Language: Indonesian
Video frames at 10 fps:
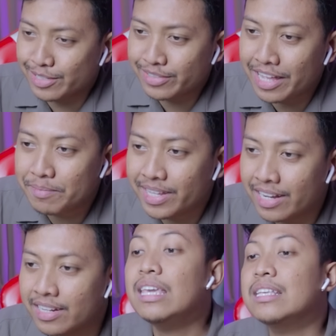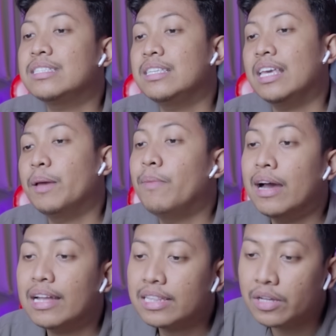langsung takbiran ih sih
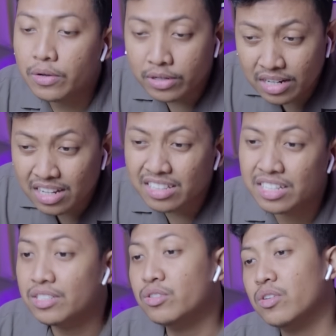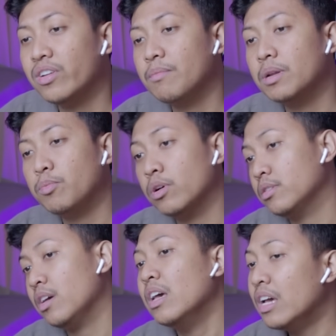emang kata orang tidur orang
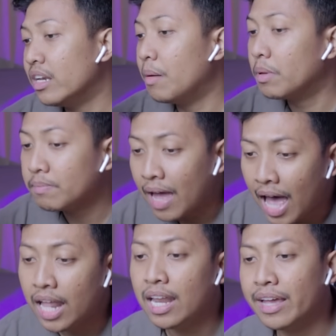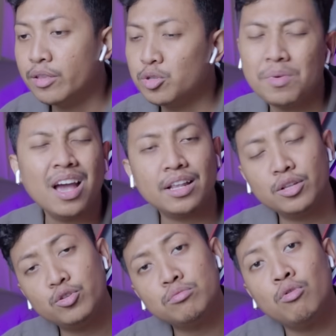berpuasa dapat pahala gitu cuma nggak
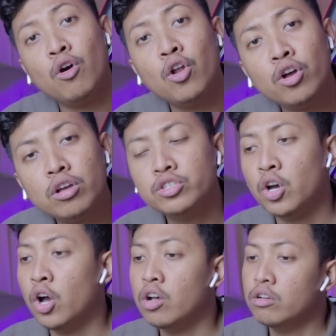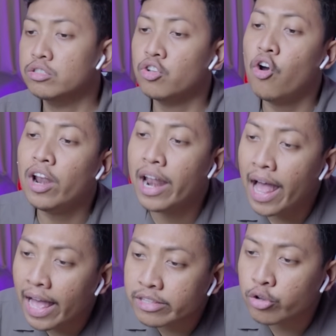tidur mulu cok
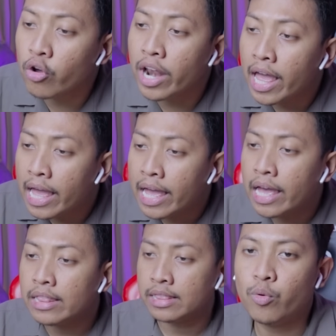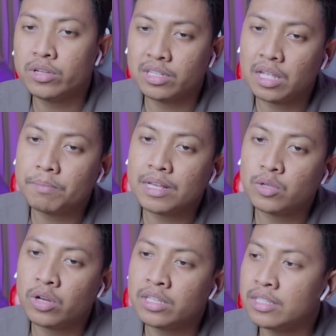sholat sholat puasa tanpa
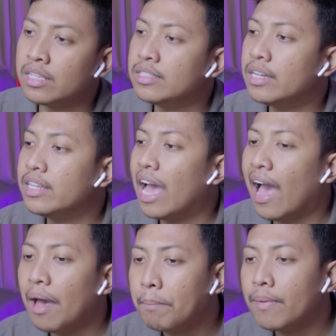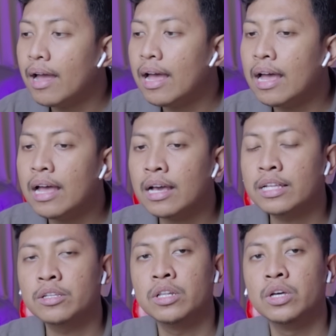sholat ya jadi apa
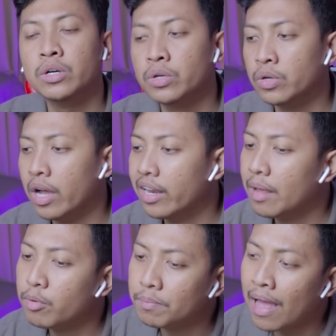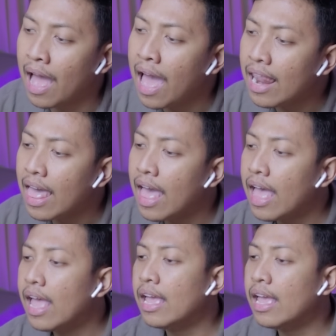gitu loh nggak dapat pahala